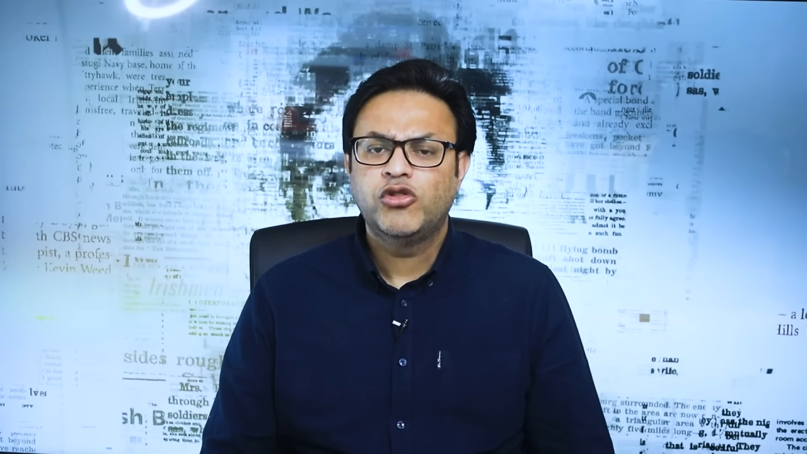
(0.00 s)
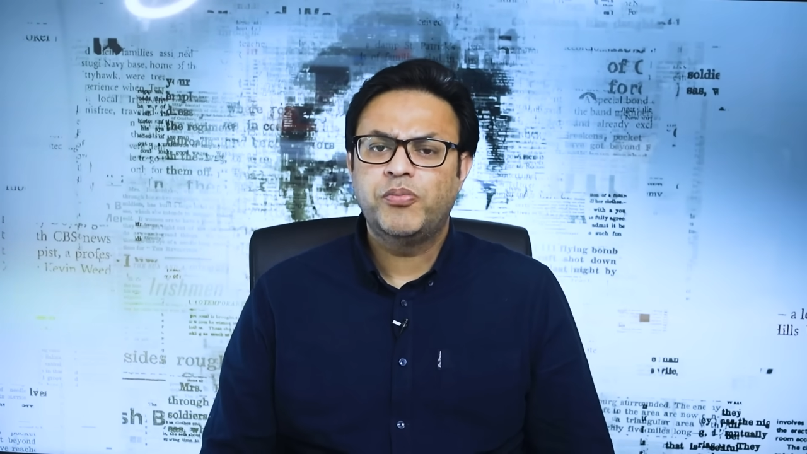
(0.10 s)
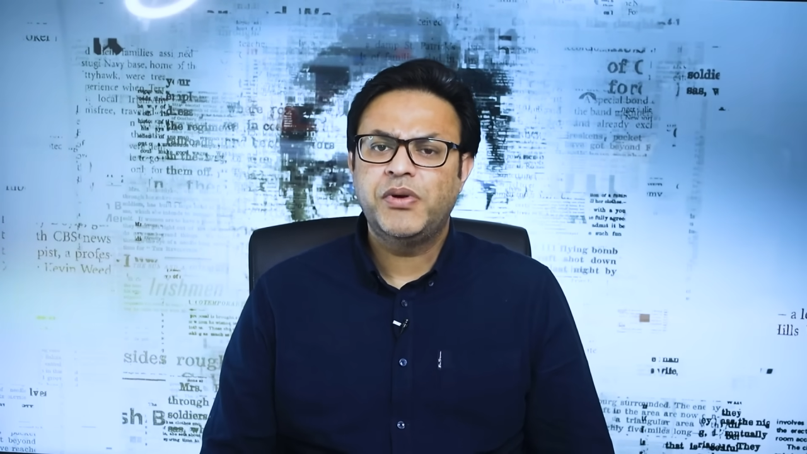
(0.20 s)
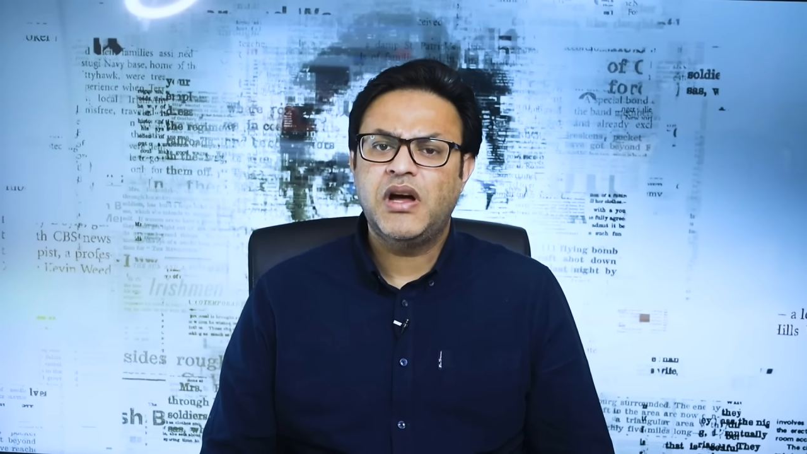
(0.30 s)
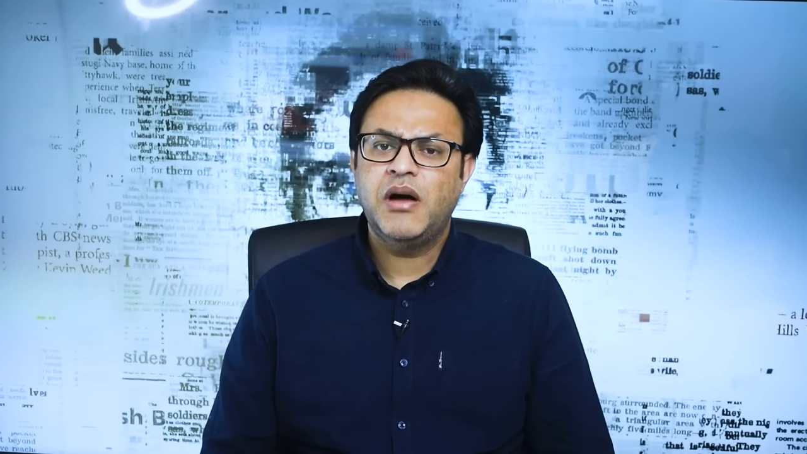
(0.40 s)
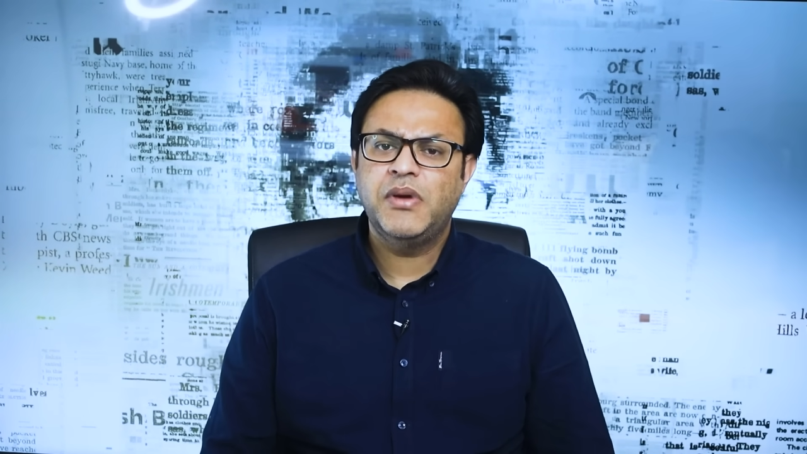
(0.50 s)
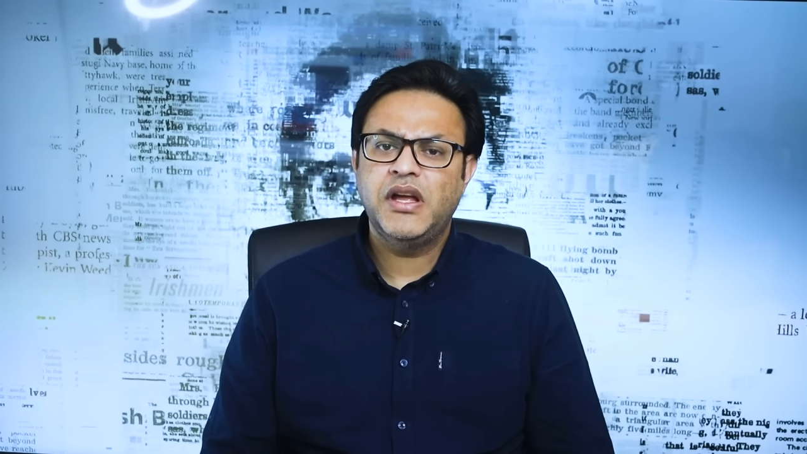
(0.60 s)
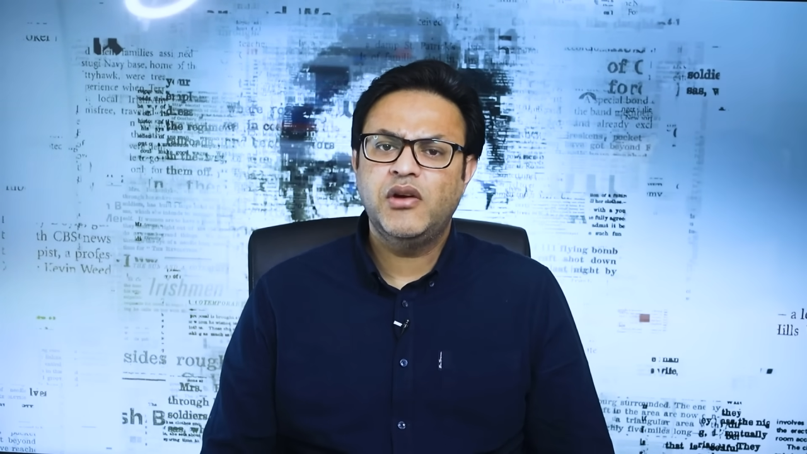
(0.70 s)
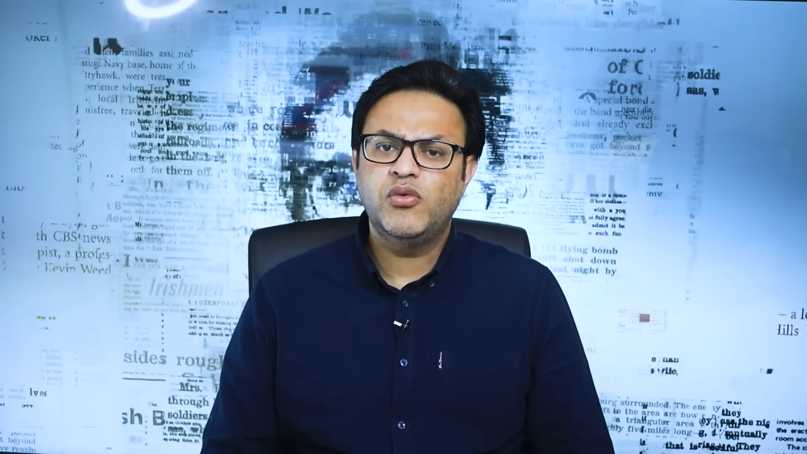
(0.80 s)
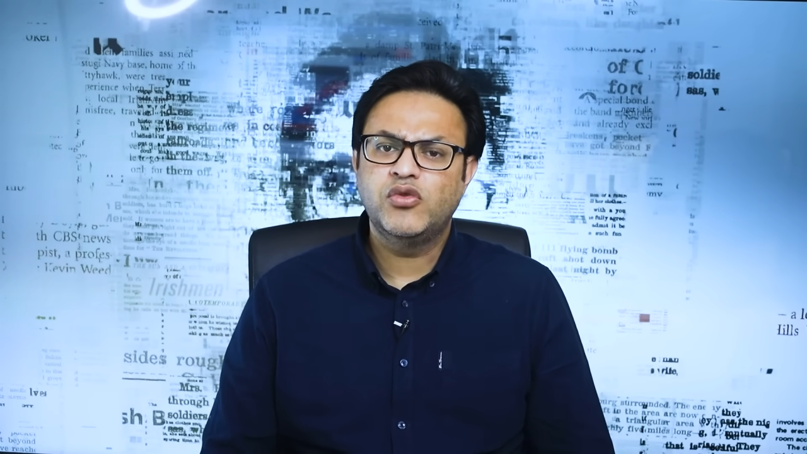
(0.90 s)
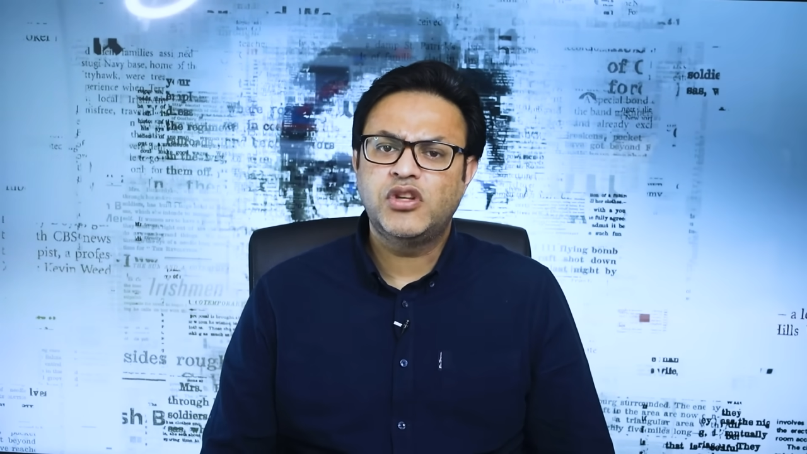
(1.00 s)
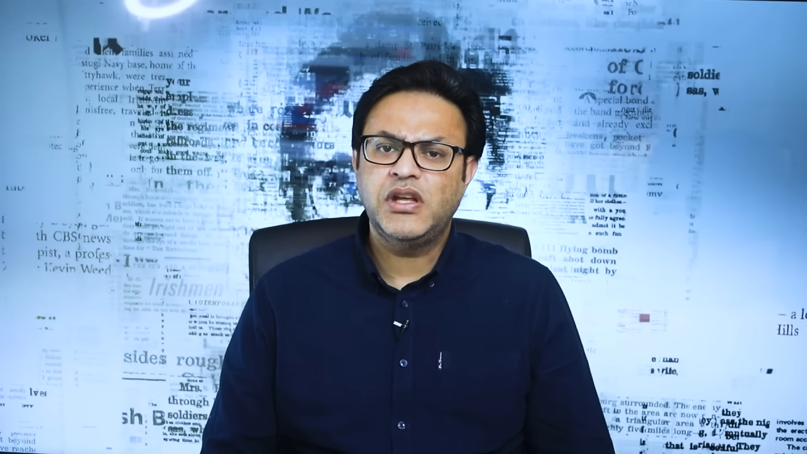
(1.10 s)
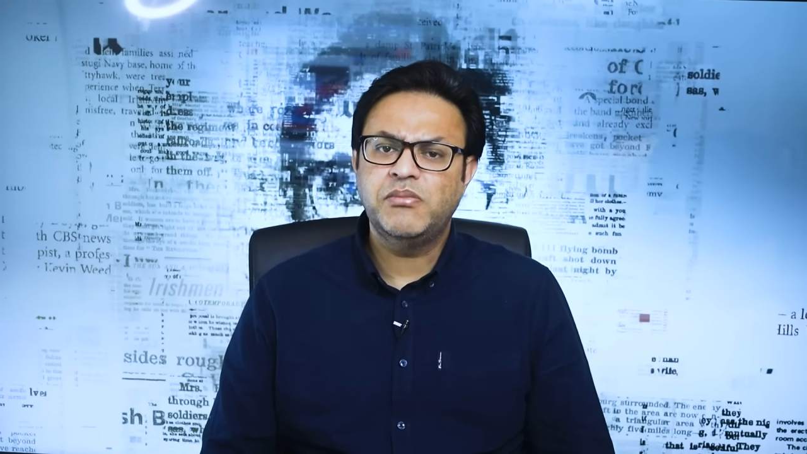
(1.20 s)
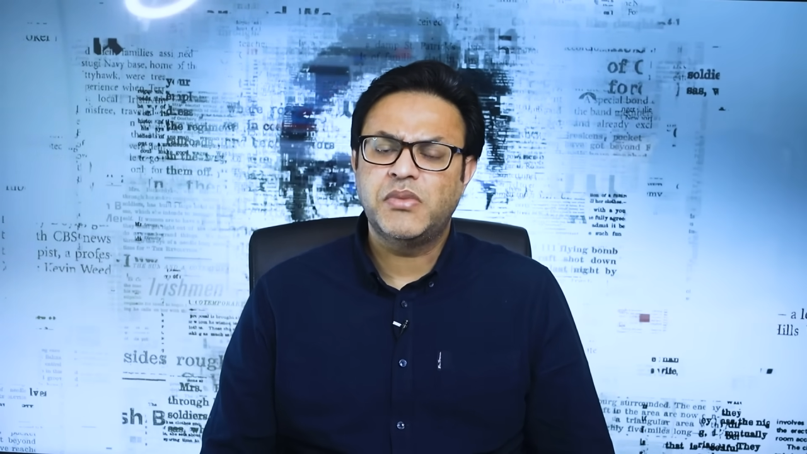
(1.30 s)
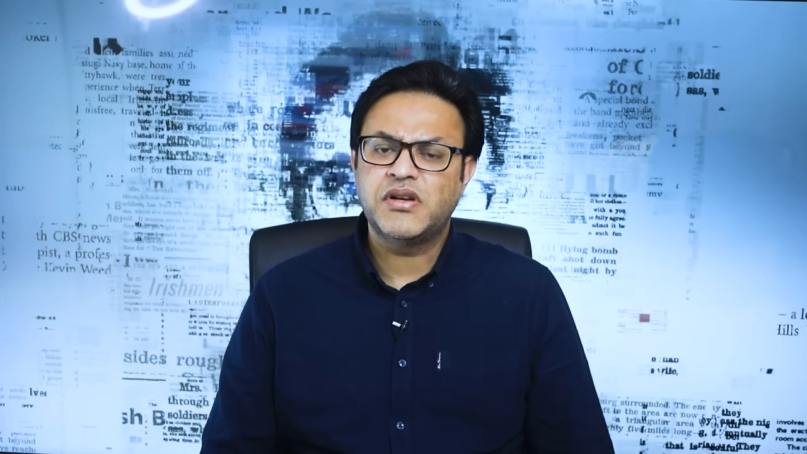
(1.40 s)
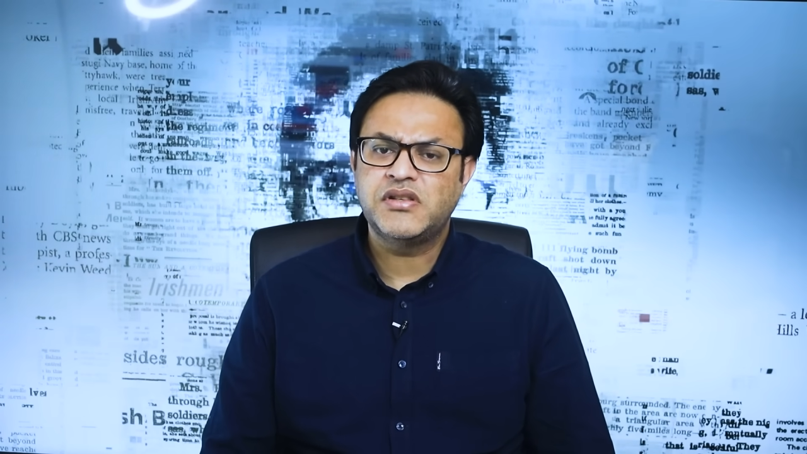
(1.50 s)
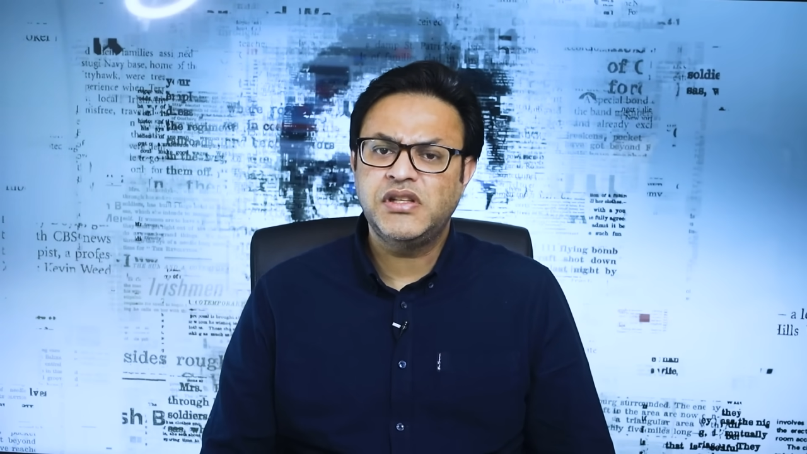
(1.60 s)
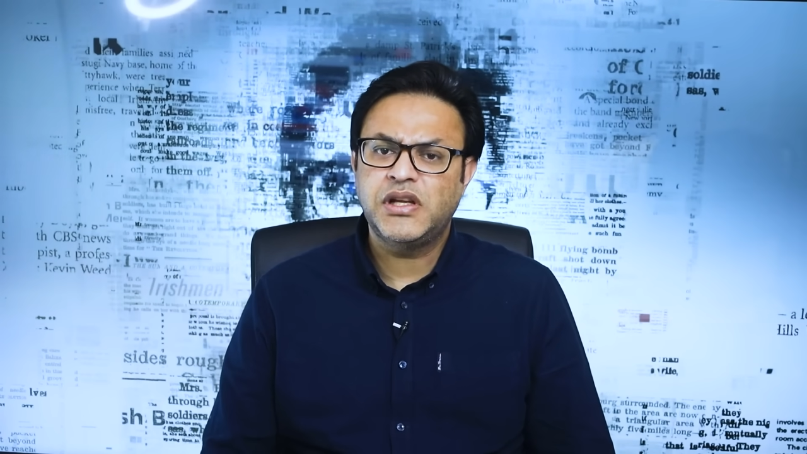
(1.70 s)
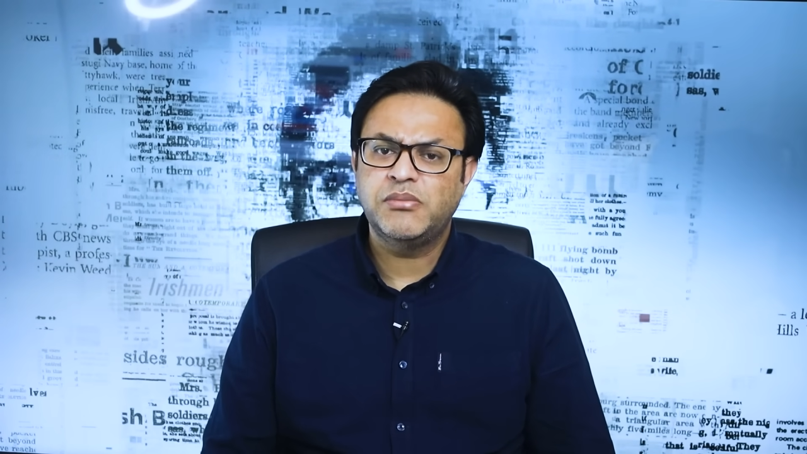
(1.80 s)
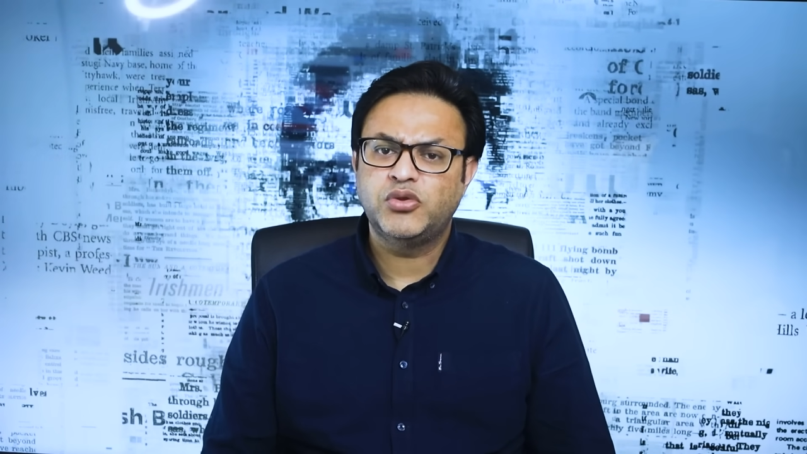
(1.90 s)
तो फिर हमें उनकी
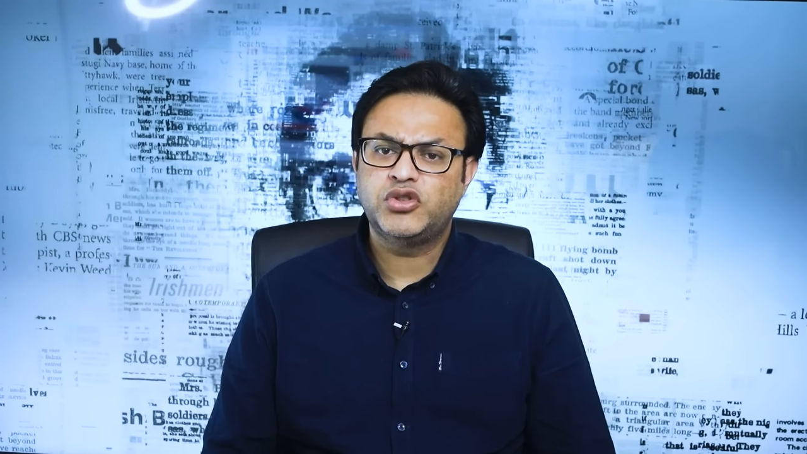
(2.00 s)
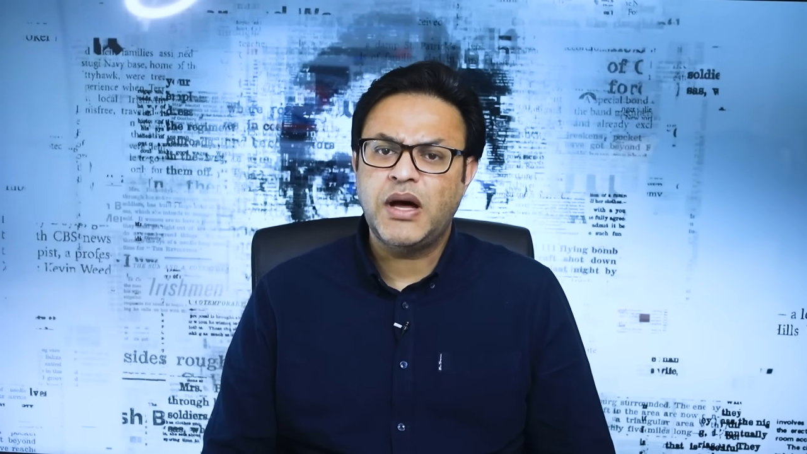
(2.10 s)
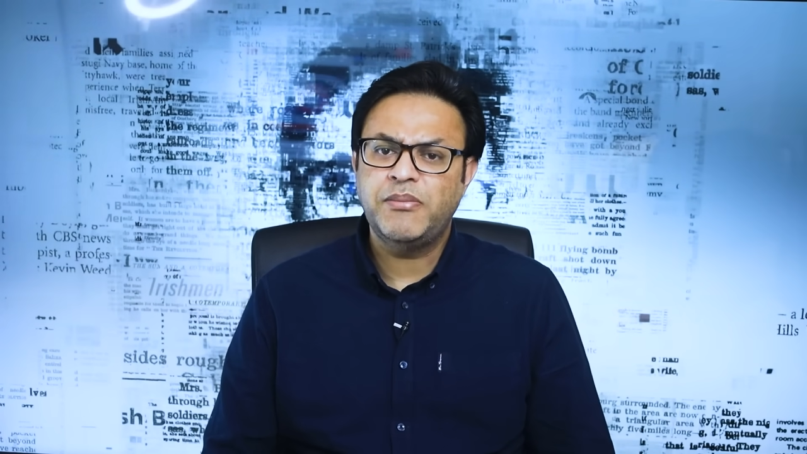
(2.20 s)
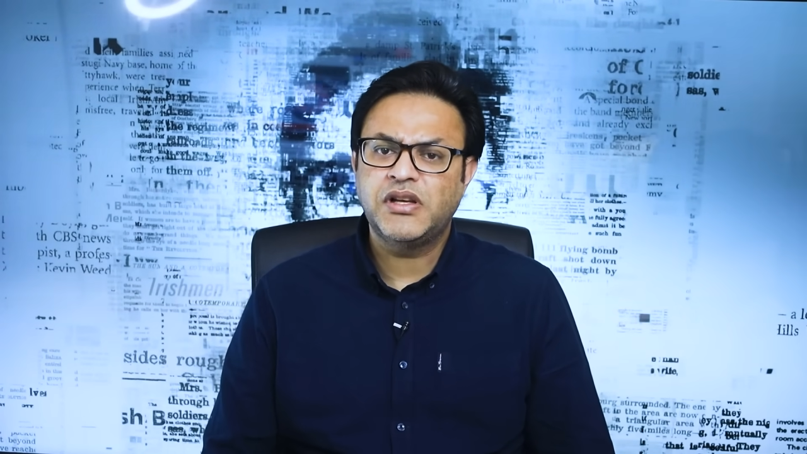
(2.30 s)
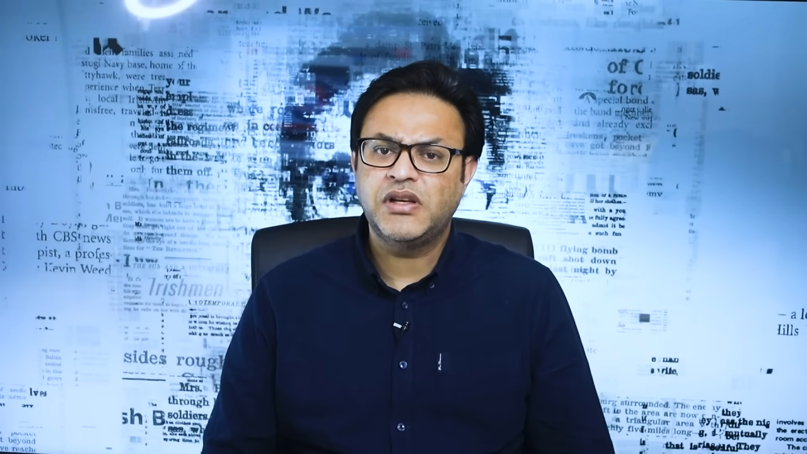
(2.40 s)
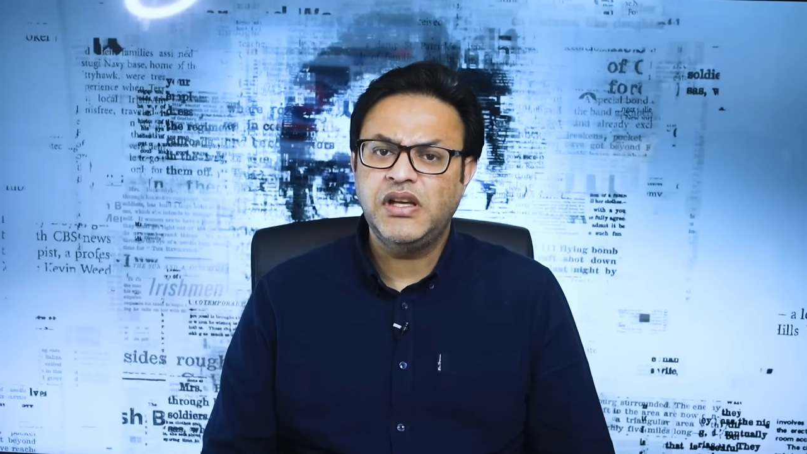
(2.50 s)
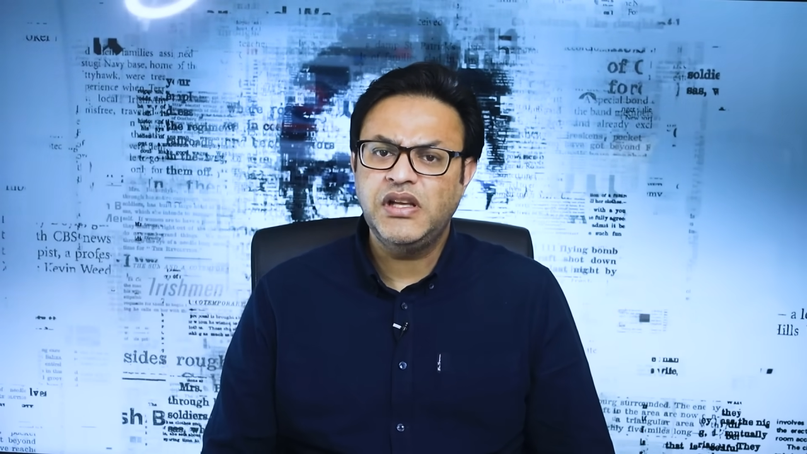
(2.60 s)
मर्ज़ी के मुताबिक